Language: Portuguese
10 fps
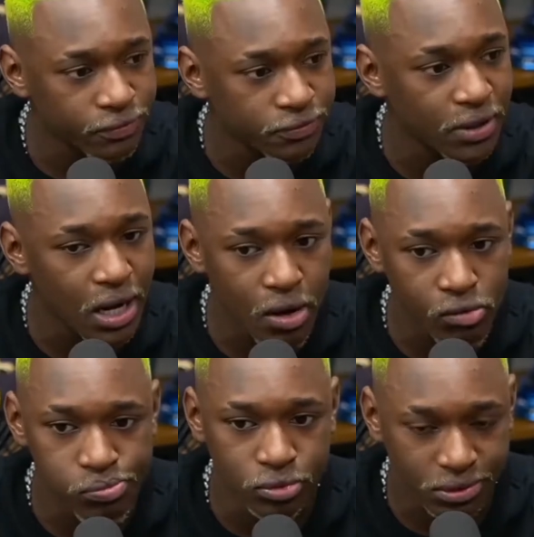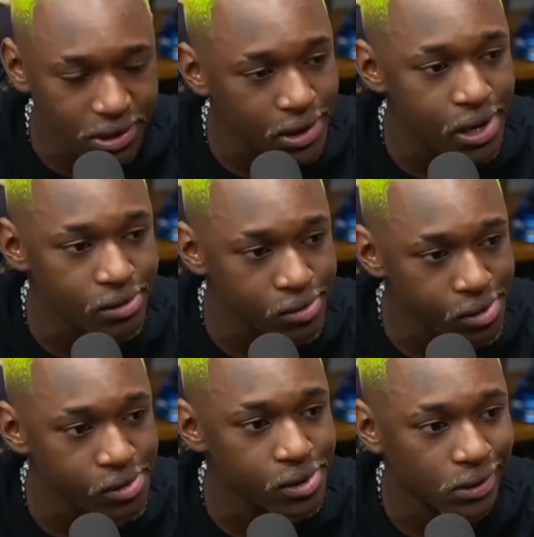virar um puteiro
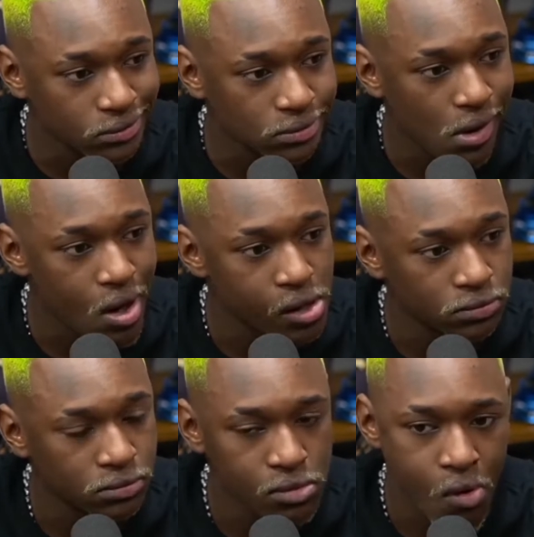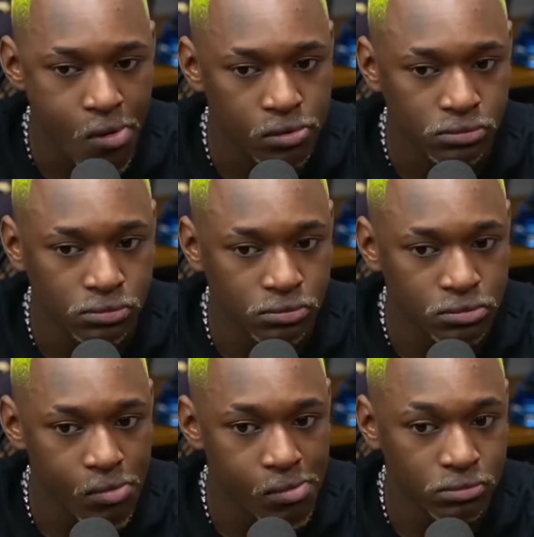agora.
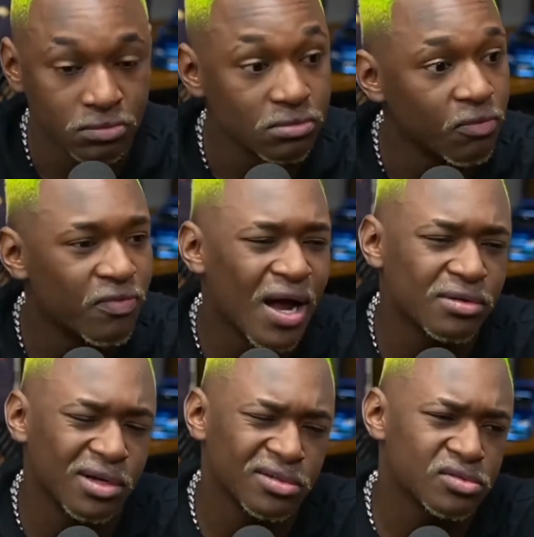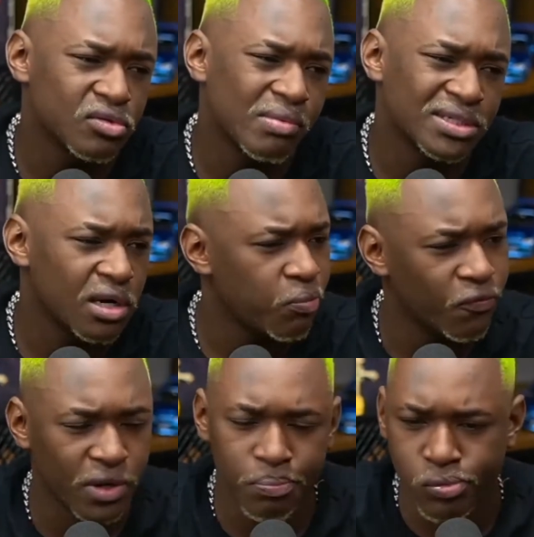Ah. Viado, lançou, mas aí
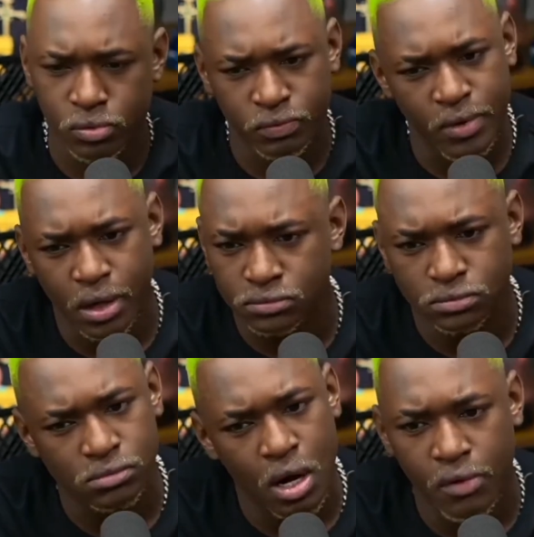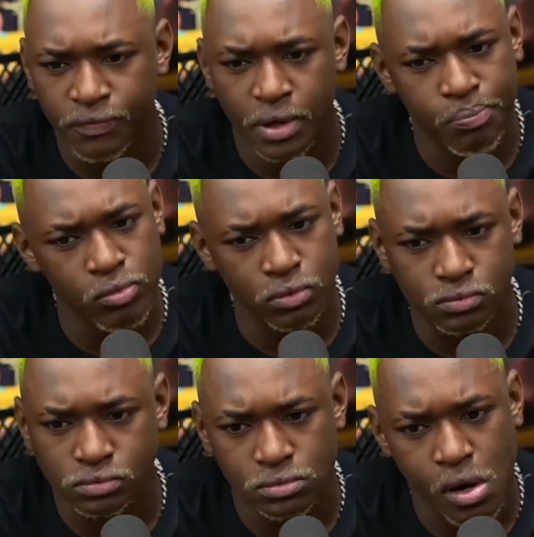eu fiquei puto, viado. Aí eu fiquei
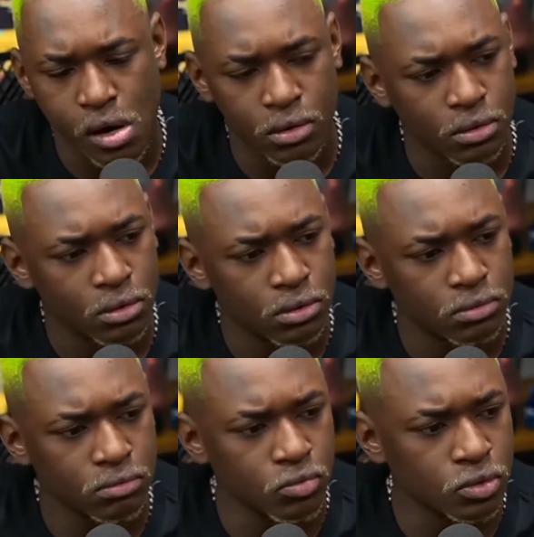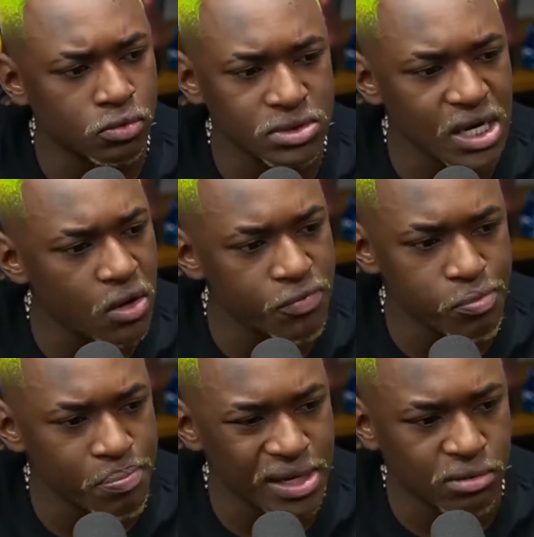puto. Mas você não deu um salve nele? Muito salve,
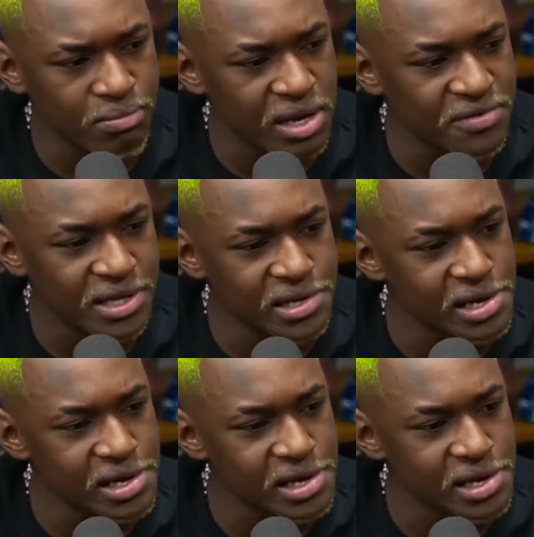pô. Perturbei a vida